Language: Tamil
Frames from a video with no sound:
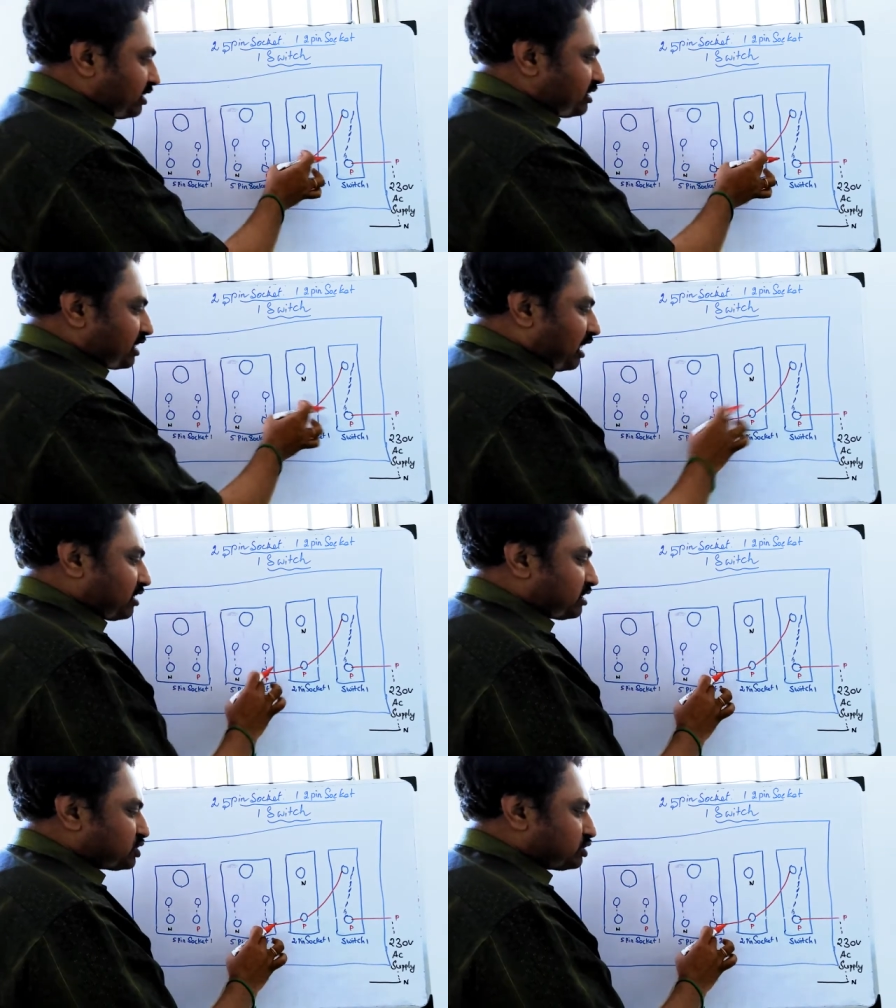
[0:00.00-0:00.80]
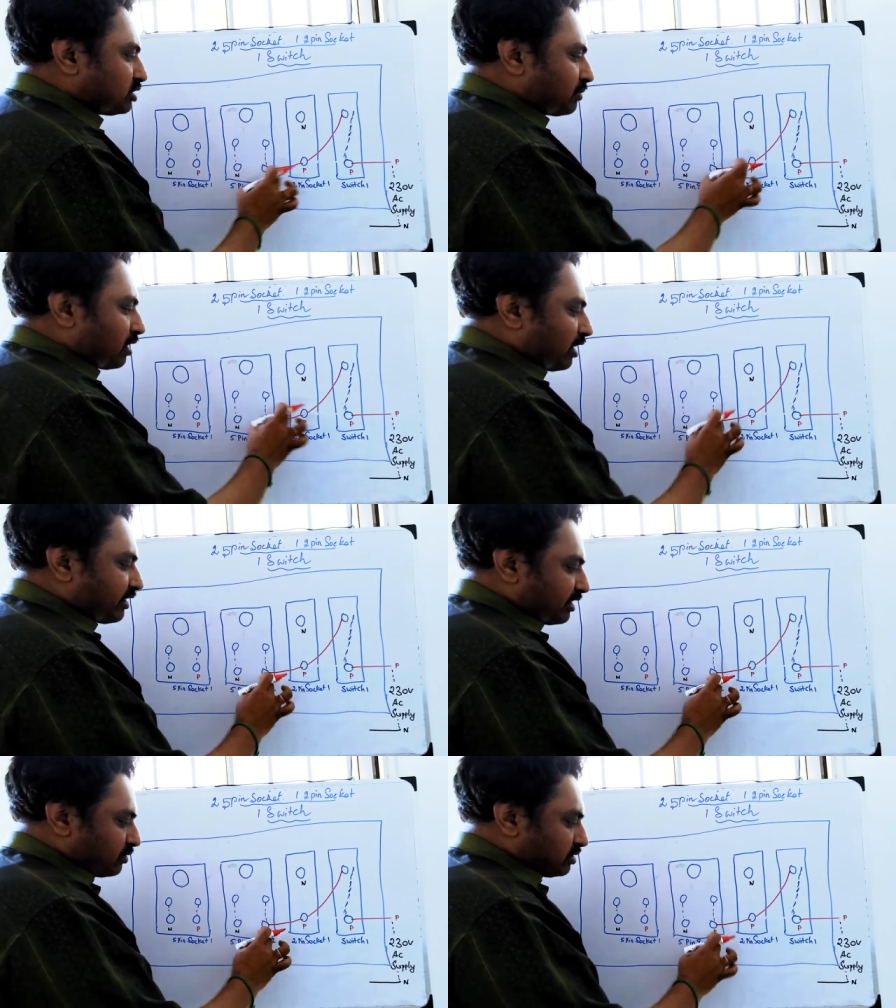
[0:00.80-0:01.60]
இதுக்கு அடுத்த சுவிட்ச்
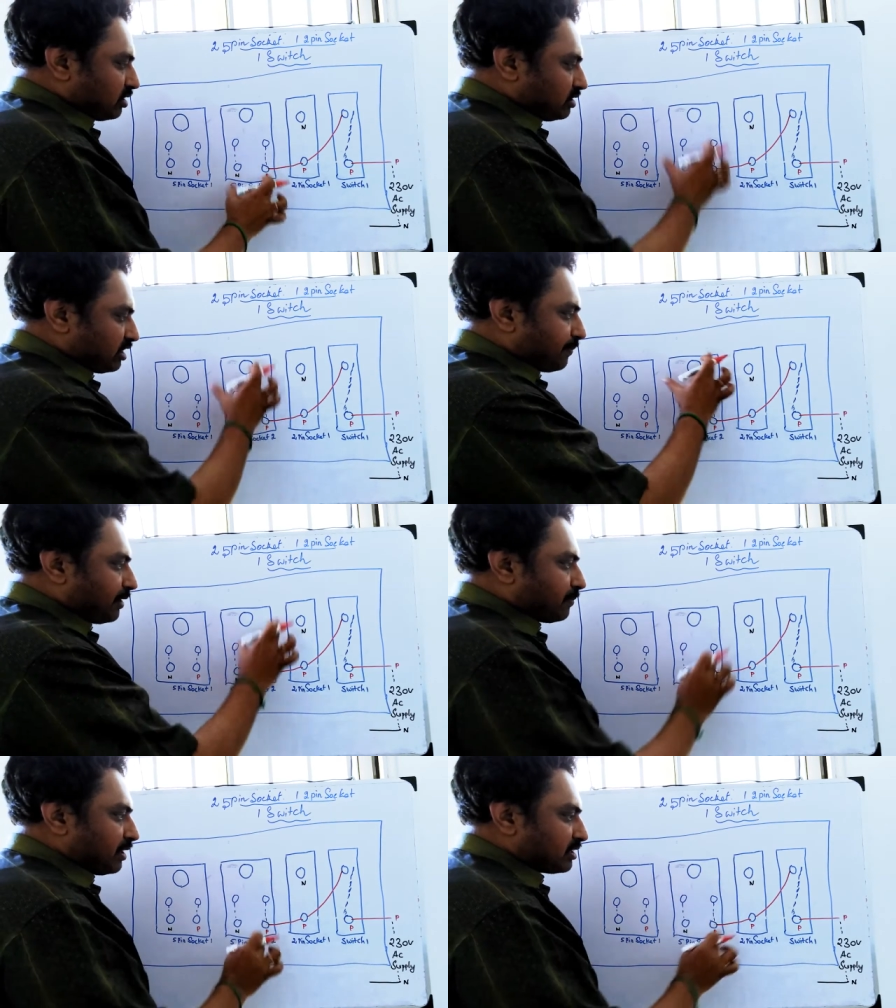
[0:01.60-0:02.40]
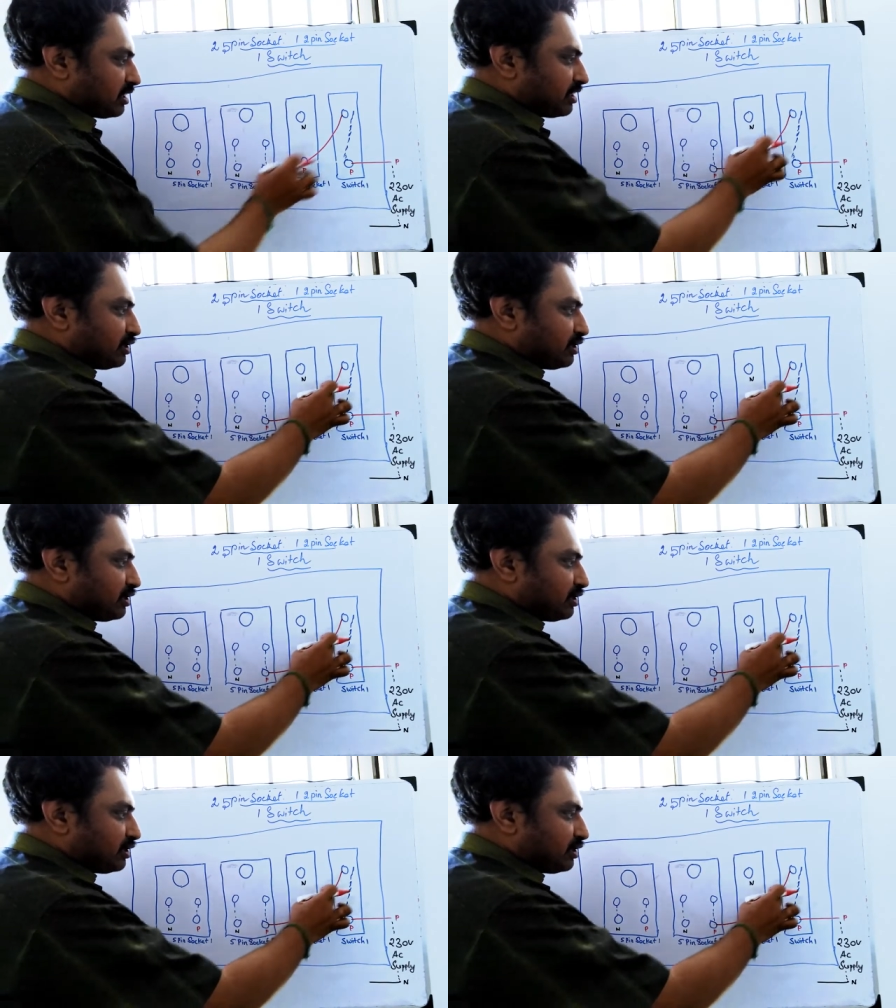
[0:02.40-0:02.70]
கான்ட்ராக்ட் வந்து த்ரீ பின் ப்ளக்